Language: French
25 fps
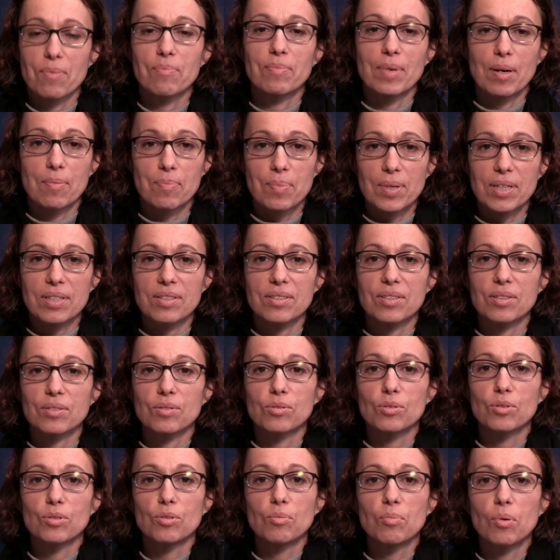Ma place
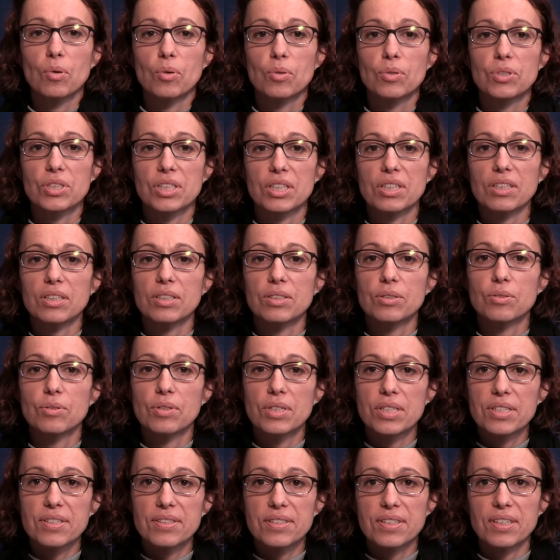dans le projet est de
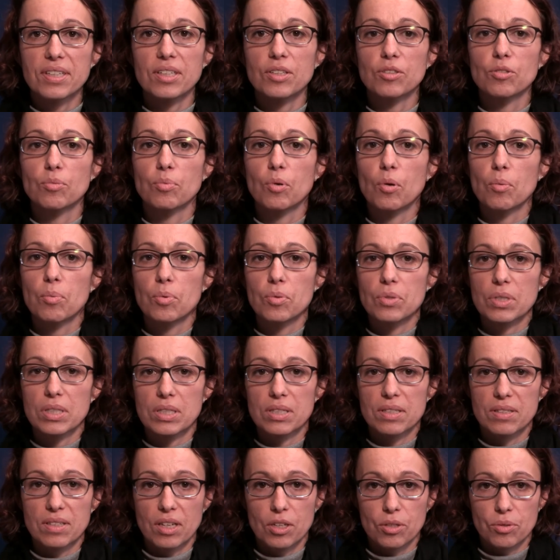lister et de
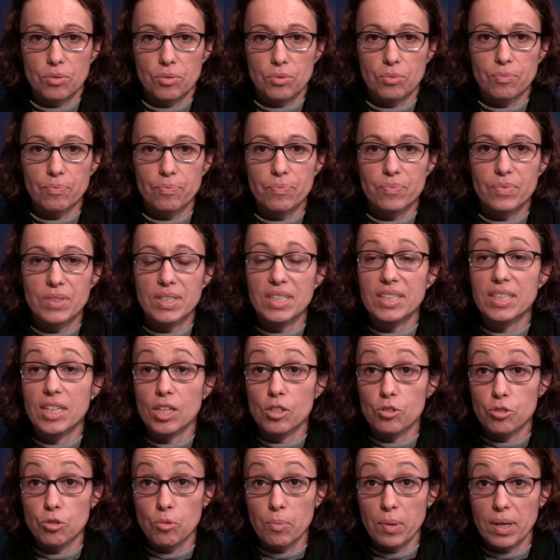proposer des actions dès
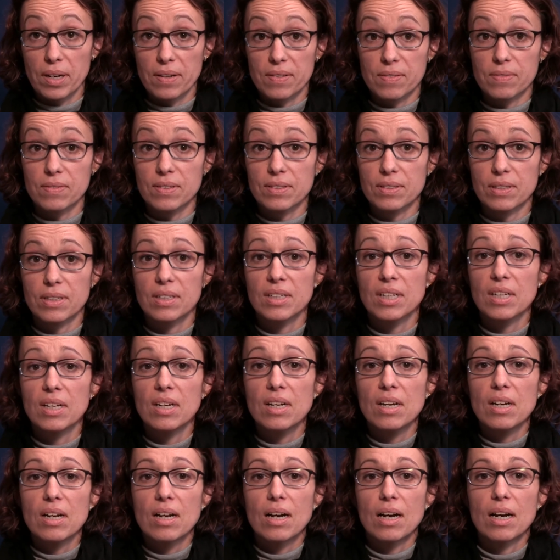qu'elles se présentent
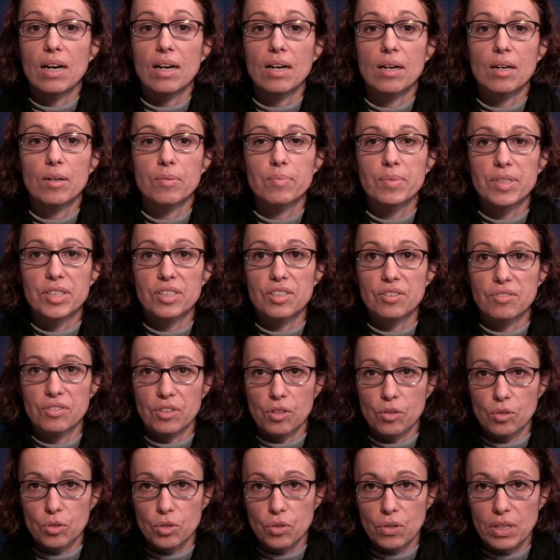à euh, mes
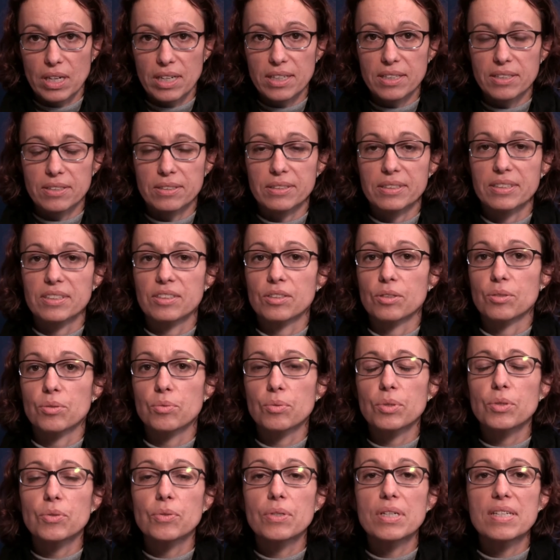différents collègues et
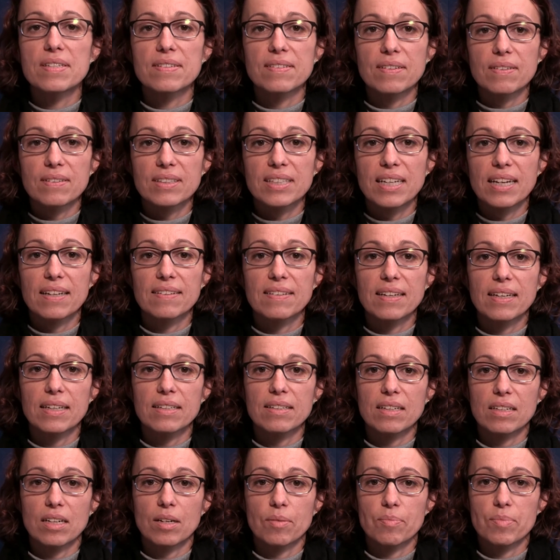ensuite de les
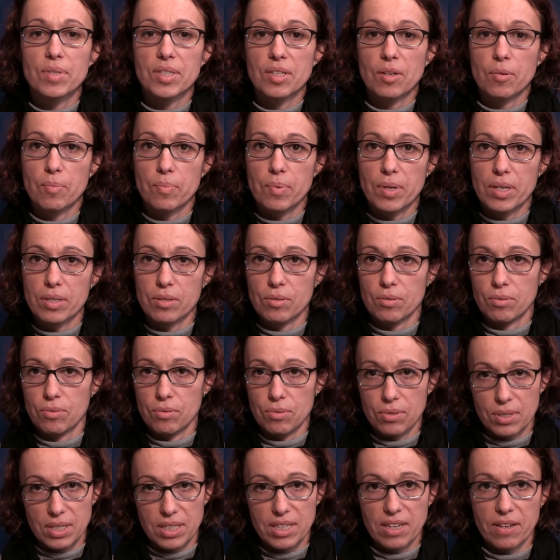encadrer dans la mise en place
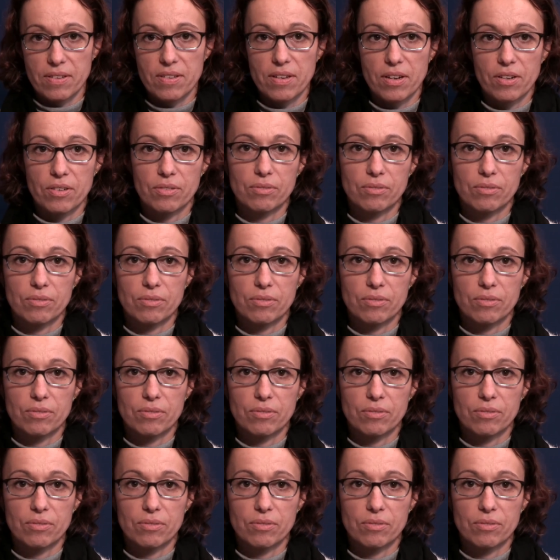de ces dernières.